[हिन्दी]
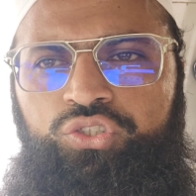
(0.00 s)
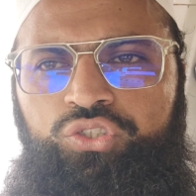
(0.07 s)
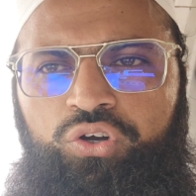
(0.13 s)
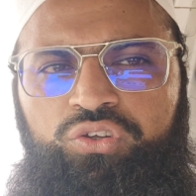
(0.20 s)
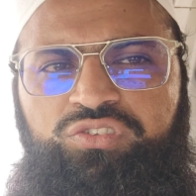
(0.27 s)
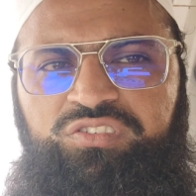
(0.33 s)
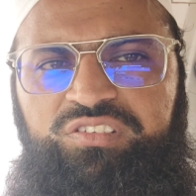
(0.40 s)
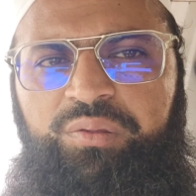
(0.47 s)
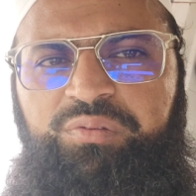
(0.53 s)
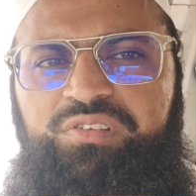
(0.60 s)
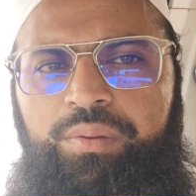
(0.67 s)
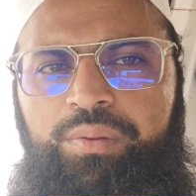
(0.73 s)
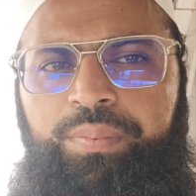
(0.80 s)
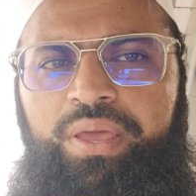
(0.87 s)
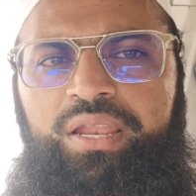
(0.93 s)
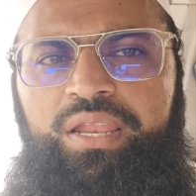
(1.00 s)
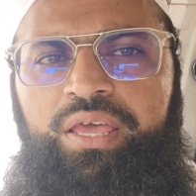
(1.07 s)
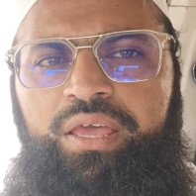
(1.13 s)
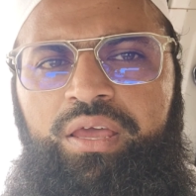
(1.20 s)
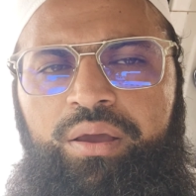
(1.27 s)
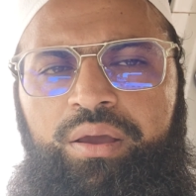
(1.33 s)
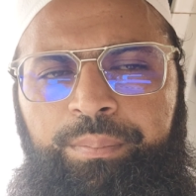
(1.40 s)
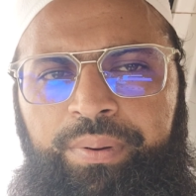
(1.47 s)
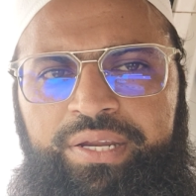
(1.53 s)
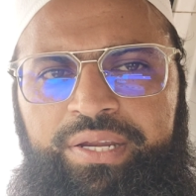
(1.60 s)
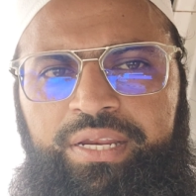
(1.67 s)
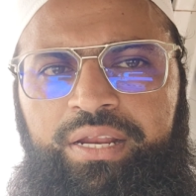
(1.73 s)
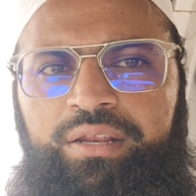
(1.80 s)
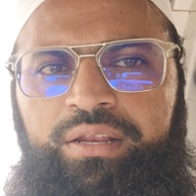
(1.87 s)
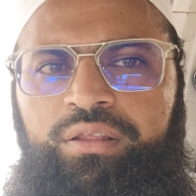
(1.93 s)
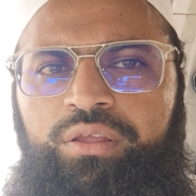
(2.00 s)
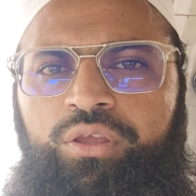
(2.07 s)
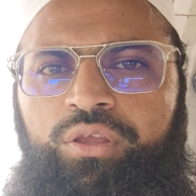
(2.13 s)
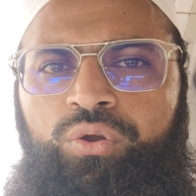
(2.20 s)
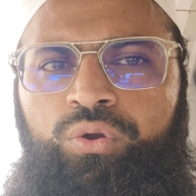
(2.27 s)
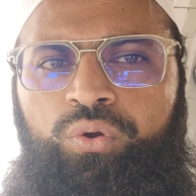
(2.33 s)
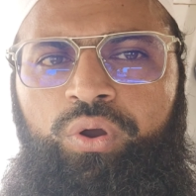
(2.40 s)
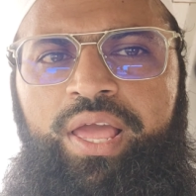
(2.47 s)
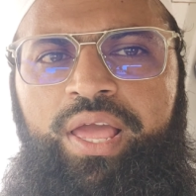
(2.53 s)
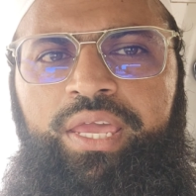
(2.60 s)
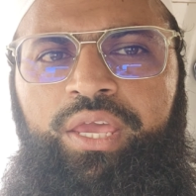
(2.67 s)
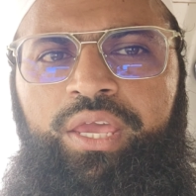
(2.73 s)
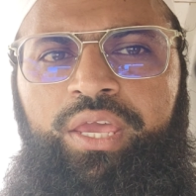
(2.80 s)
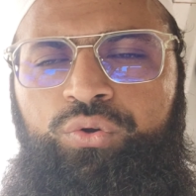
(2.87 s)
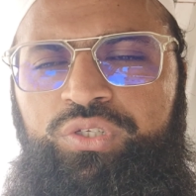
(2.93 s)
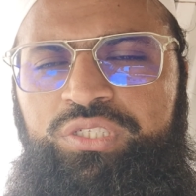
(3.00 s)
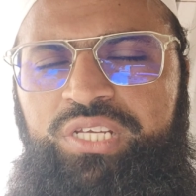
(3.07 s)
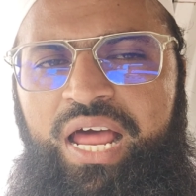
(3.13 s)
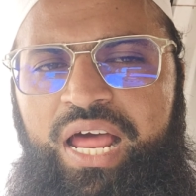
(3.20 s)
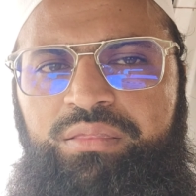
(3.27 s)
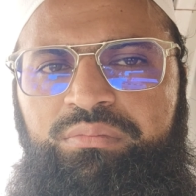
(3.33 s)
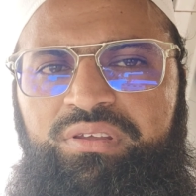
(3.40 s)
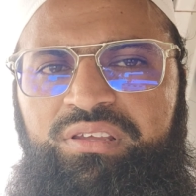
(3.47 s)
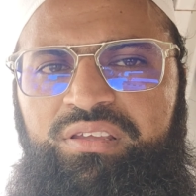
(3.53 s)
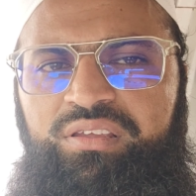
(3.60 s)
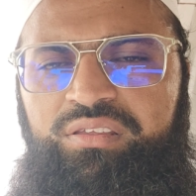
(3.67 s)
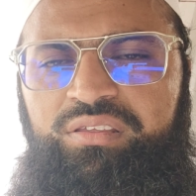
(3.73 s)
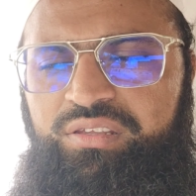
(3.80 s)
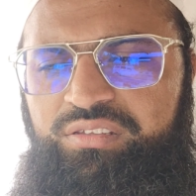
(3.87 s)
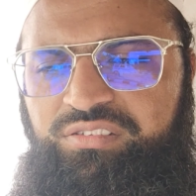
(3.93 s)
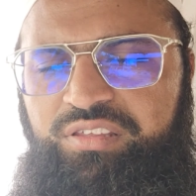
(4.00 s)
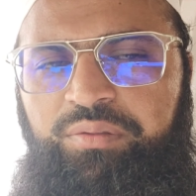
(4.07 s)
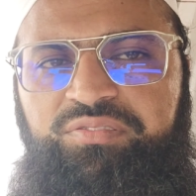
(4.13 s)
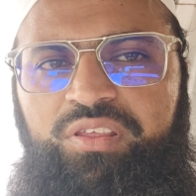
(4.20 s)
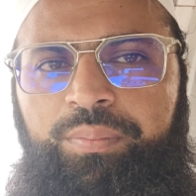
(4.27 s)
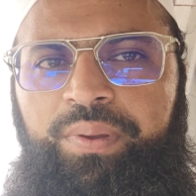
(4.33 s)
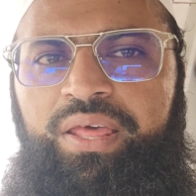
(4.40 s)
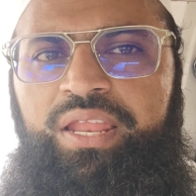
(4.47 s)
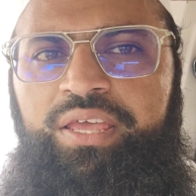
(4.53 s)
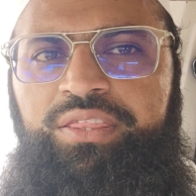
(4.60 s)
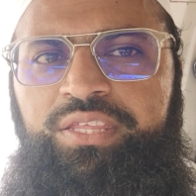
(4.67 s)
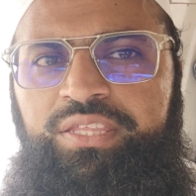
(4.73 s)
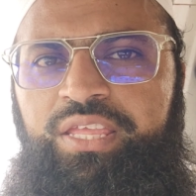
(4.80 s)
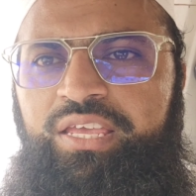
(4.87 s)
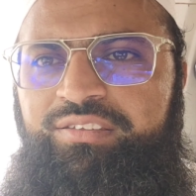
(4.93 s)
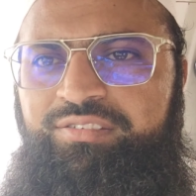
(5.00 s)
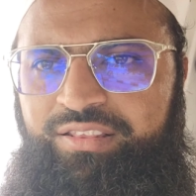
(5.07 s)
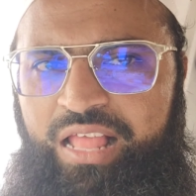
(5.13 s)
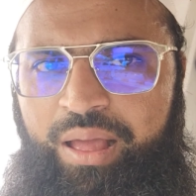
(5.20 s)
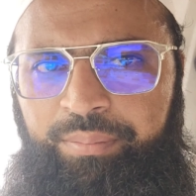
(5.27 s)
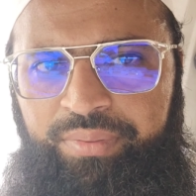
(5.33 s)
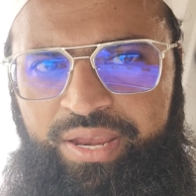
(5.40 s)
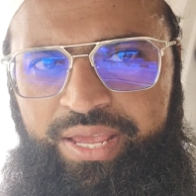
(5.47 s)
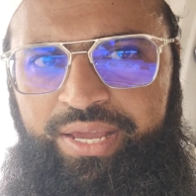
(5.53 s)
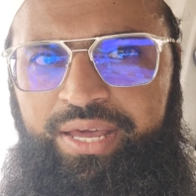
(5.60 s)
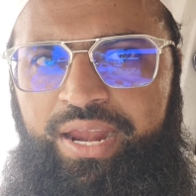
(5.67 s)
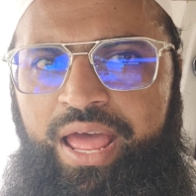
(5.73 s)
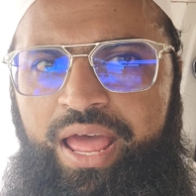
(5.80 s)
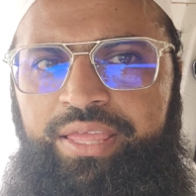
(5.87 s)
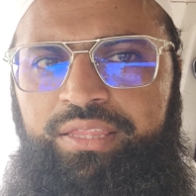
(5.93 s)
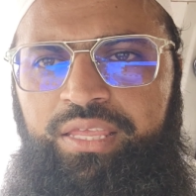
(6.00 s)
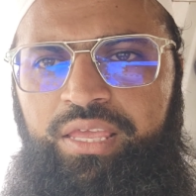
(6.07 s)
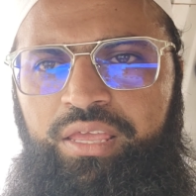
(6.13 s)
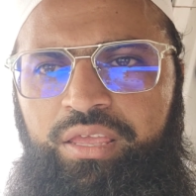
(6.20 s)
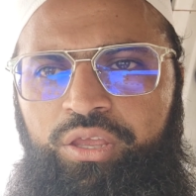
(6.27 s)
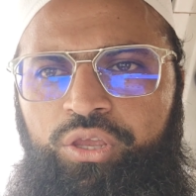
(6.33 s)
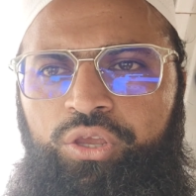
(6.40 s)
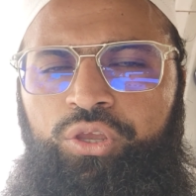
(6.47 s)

जो सबसे पहले पट्टन गोया के गुजरात में सबसे पहले दिन इस्लाम लेकर आए थे